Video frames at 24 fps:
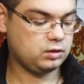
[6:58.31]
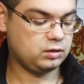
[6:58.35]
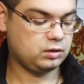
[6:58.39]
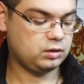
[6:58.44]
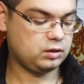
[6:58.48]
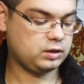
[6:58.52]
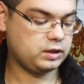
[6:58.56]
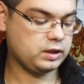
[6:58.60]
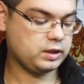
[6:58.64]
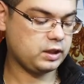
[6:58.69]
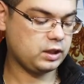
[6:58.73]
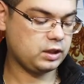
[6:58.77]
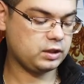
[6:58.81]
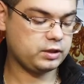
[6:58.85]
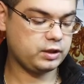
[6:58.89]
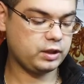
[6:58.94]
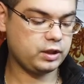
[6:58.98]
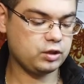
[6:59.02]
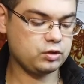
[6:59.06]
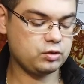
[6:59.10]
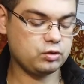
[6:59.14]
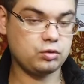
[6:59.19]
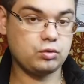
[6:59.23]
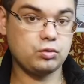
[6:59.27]
а сначала
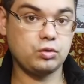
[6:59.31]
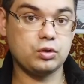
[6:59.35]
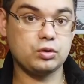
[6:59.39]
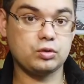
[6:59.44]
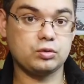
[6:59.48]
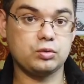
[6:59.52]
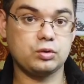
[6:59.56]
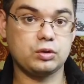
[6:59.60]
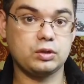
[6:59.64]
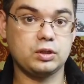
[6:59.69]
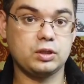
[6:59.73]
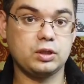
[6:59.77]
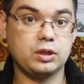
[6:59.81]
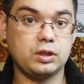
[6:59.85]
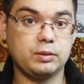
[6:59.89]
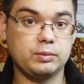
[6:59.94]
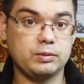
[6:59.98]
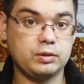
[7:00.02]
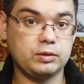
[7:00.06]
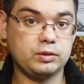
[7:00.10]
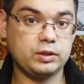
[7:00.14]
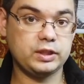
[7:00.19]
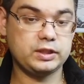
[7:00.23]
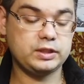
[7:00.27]
срежу контур, а
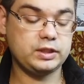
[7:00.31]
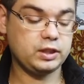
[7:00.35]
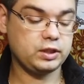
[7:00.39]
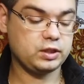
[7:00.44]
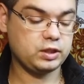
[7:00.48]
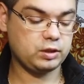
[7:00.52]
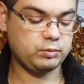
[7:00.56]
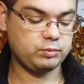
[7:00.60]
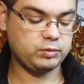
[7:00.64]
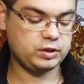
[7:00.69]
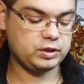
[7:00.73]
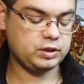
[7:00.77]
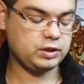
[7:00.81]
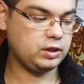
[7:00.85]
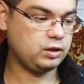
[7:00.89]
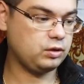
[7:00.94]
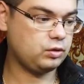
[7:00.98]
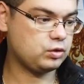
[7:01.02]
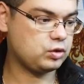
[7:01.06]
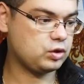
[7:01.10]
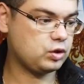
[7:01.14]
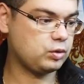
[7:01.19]
потом насечками сделаю,